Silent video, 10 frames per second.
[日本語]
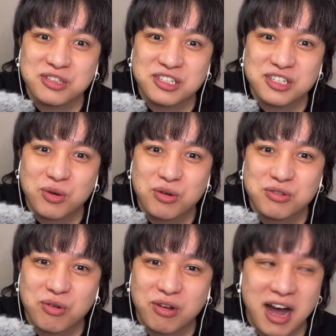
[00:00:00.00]
泡
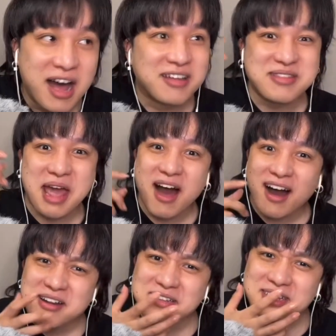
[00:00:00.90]
スチロールのか、ね、
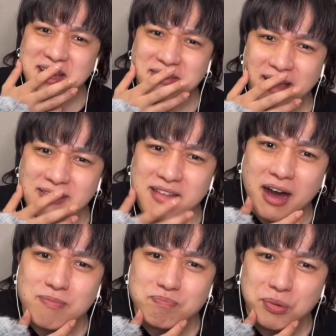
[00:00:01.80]
あれってさ、な
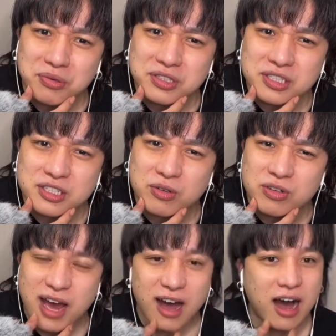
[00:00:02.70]
んで発泡
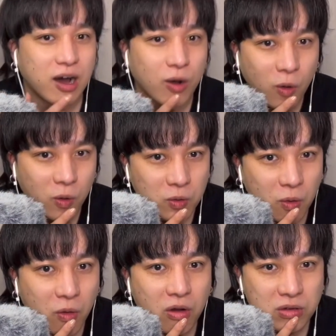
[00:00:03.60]
スチロール、あ、
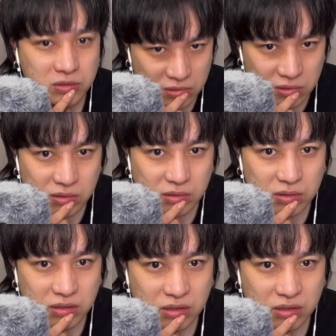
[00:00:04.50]
保温